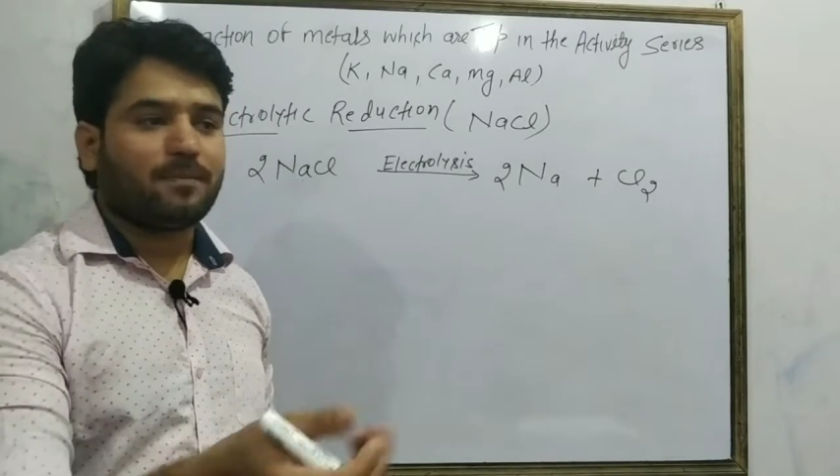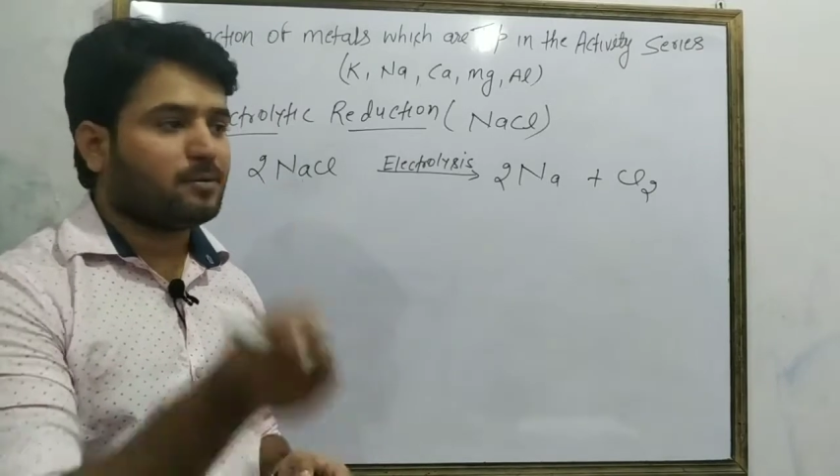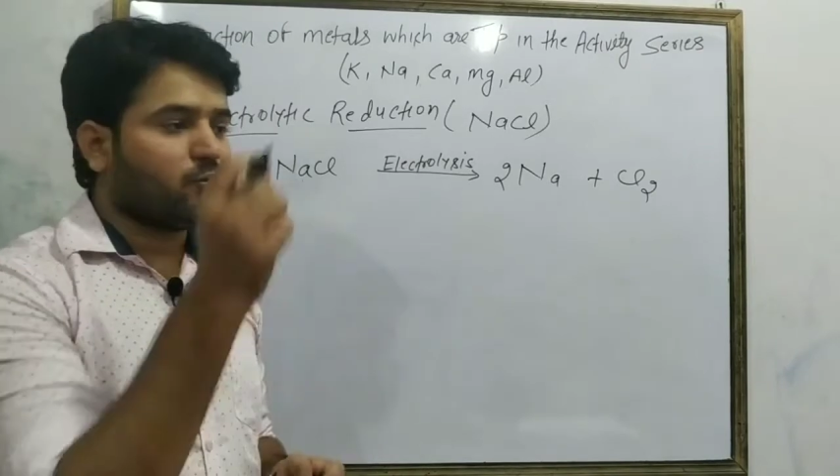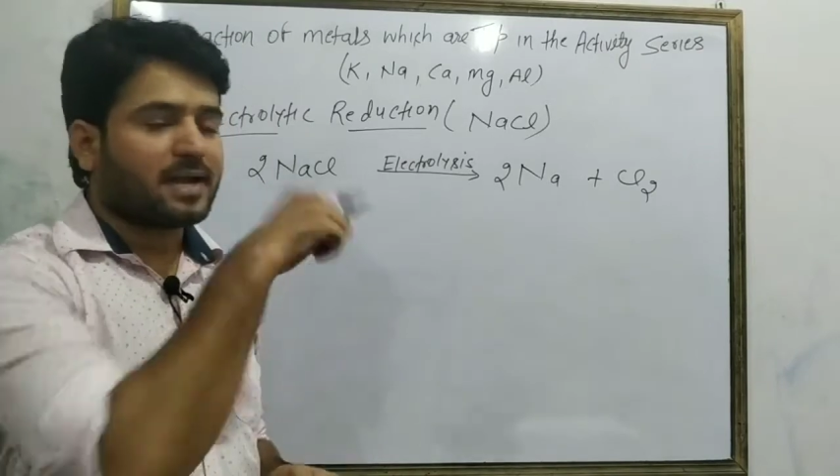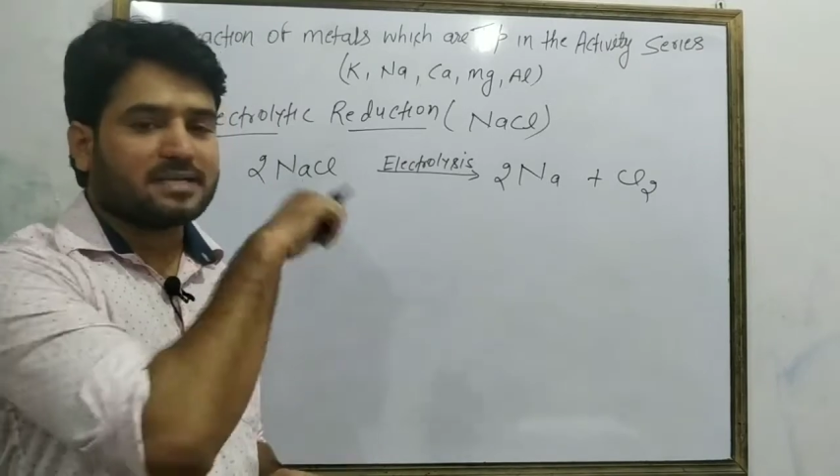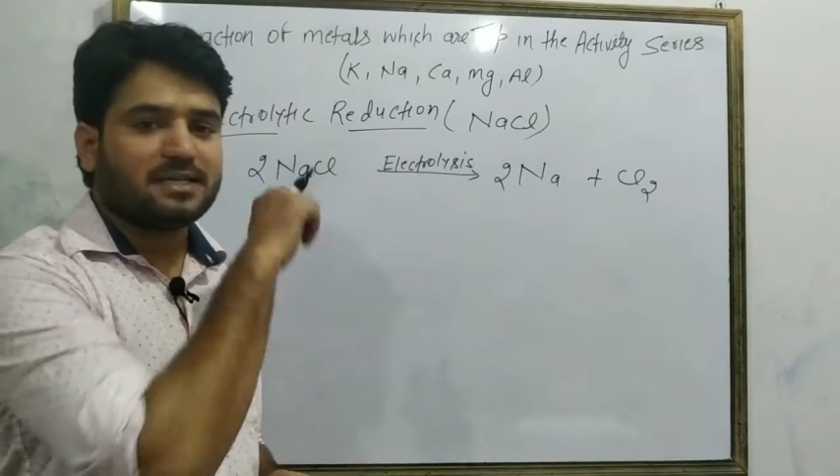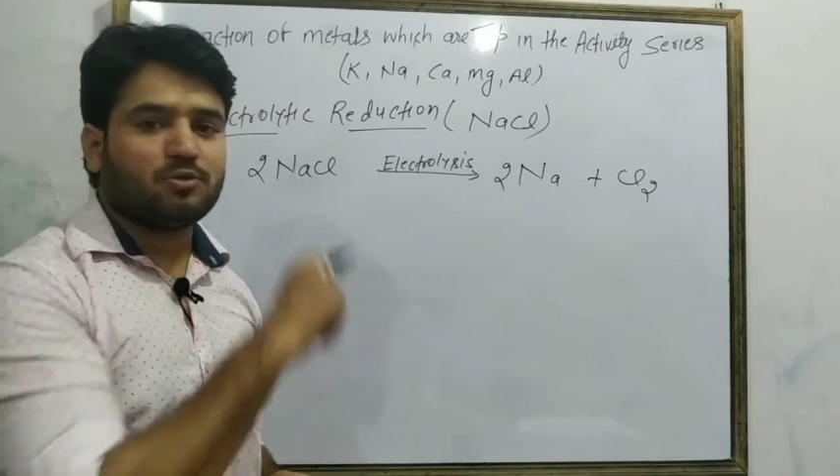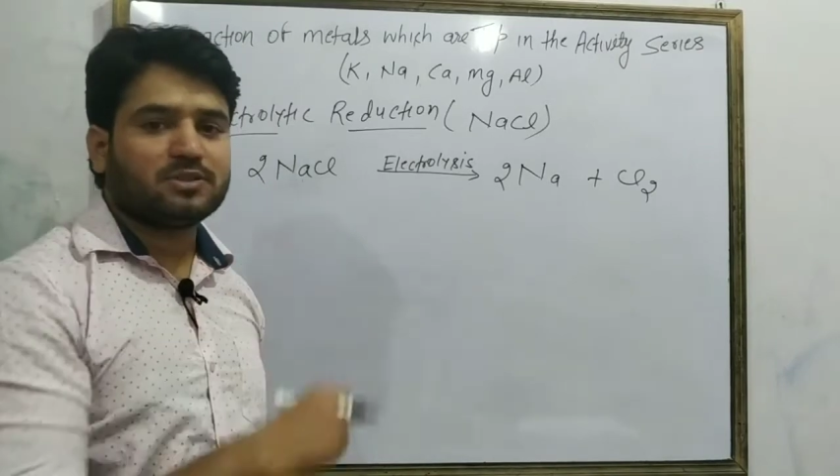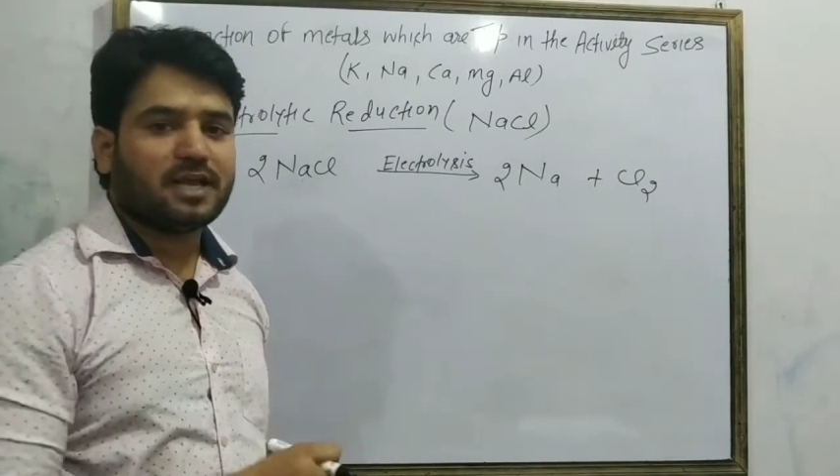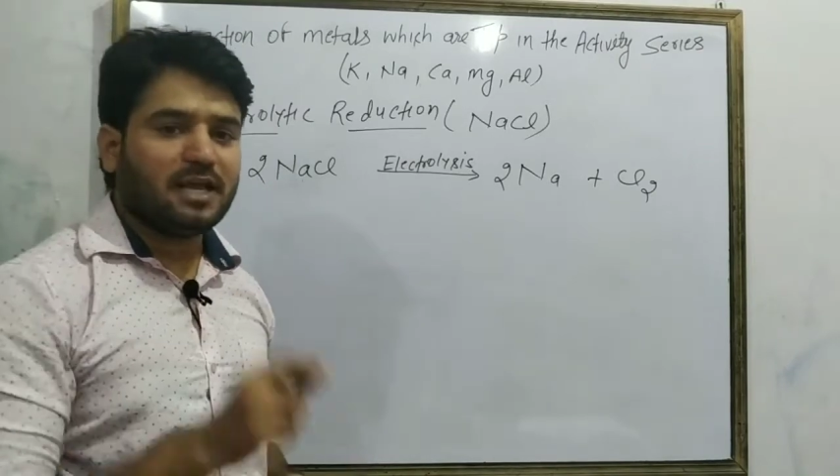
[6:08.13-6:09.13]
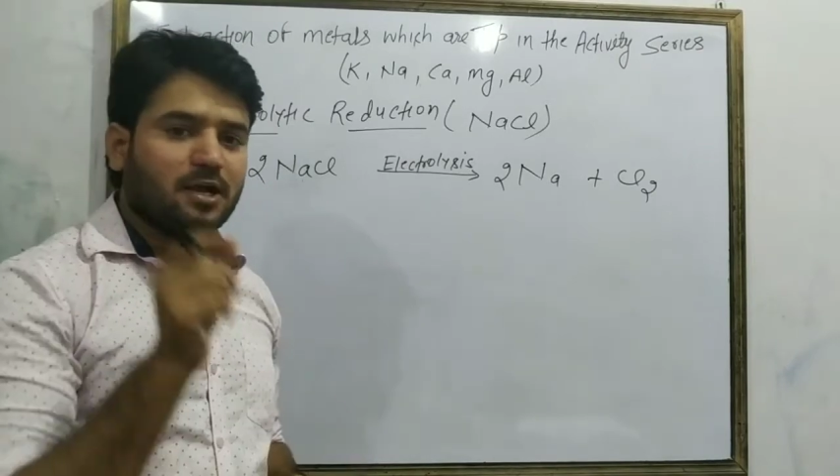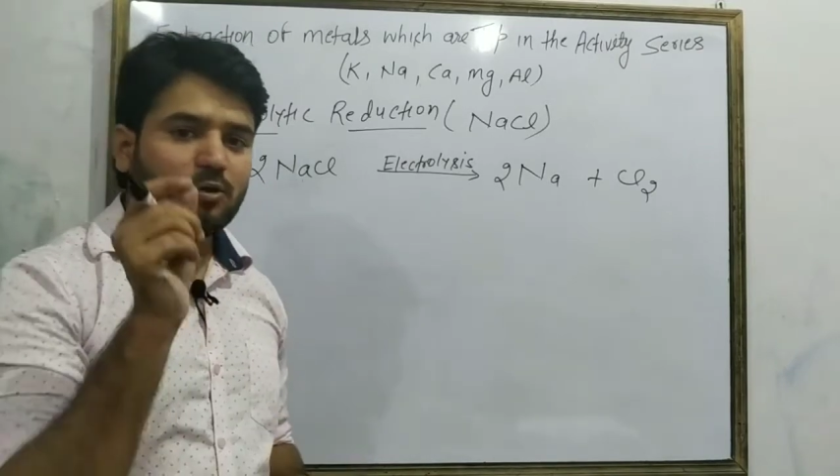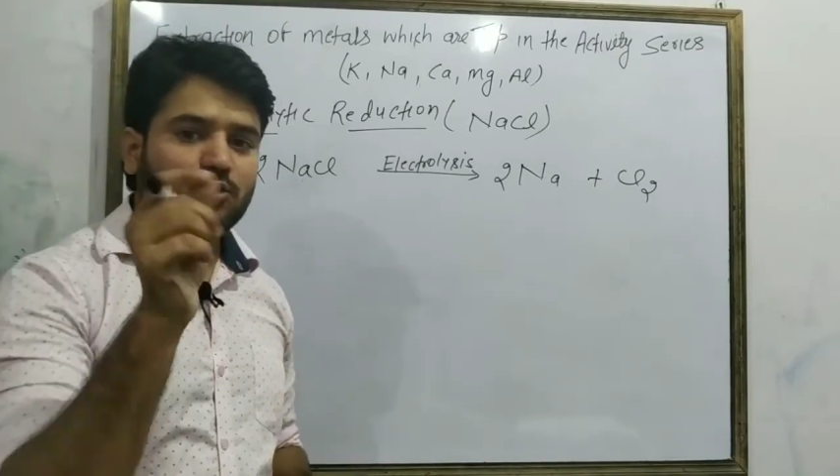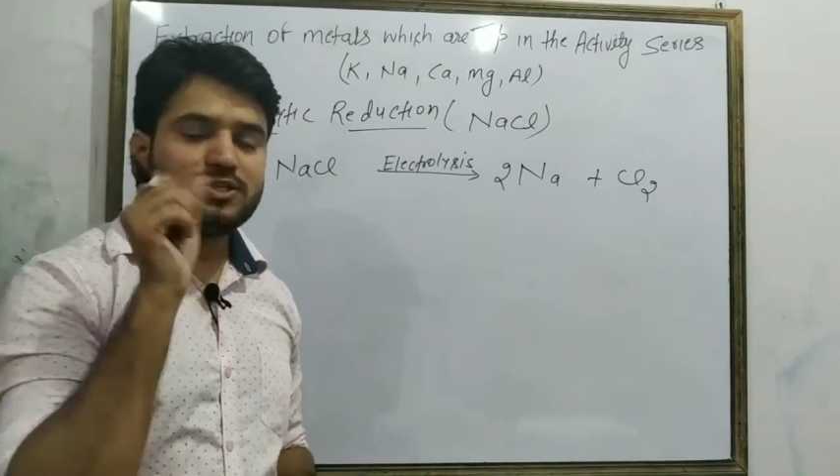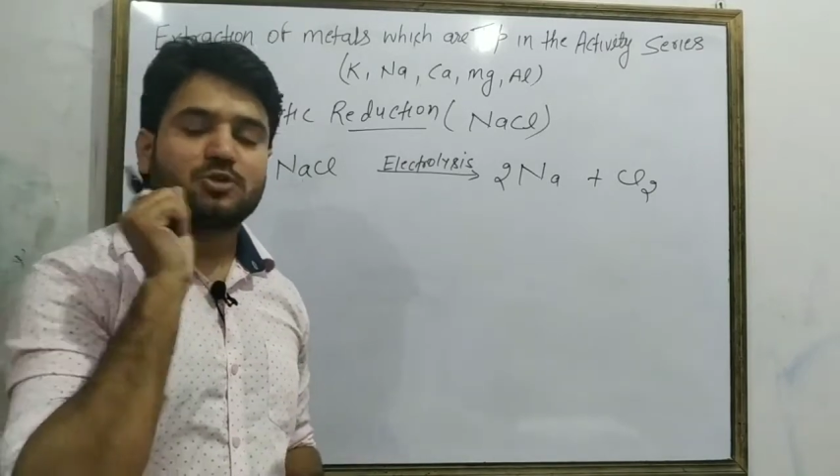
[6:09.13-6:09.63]
पे वो कैसे होता है
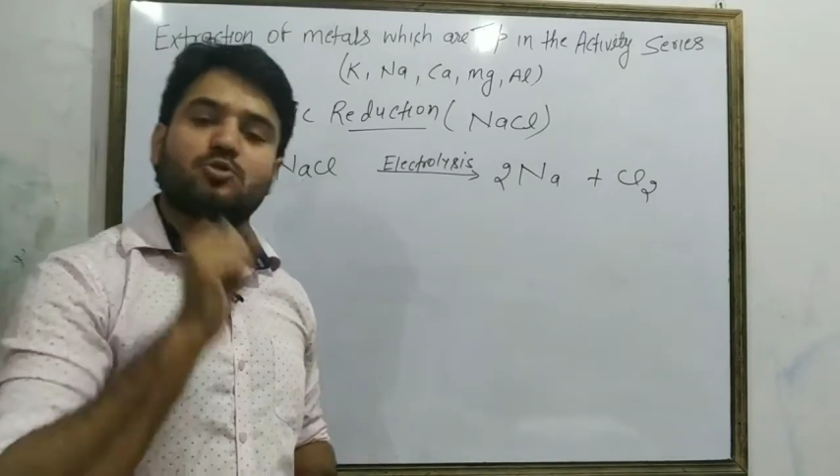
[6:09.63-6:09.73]
वो चीज़